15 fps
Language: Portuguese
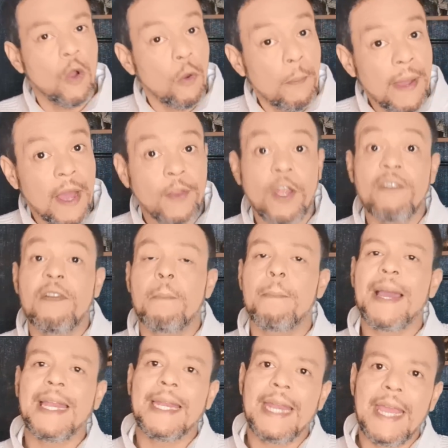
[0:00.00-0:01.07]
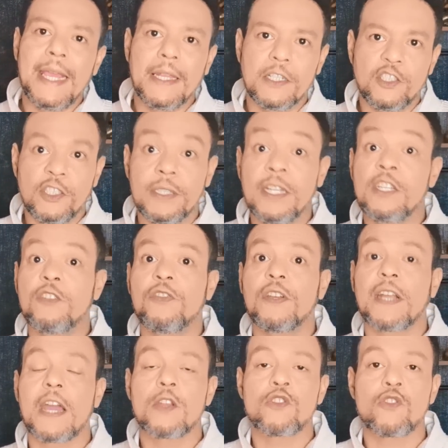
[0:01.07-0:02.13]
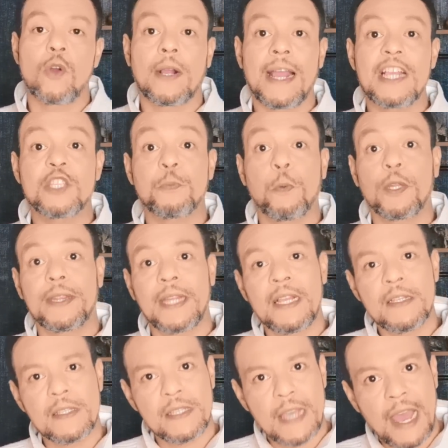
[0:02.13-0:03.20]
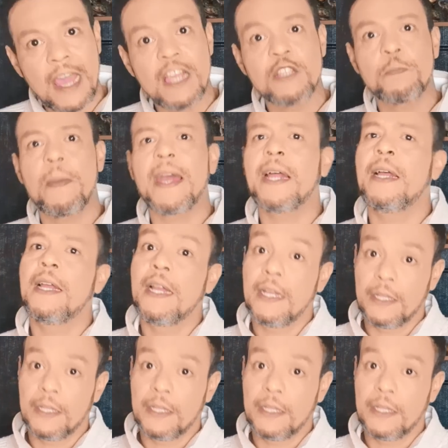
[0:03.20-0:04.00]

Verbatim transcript: uma nova maneira de identificar os locais potenciais para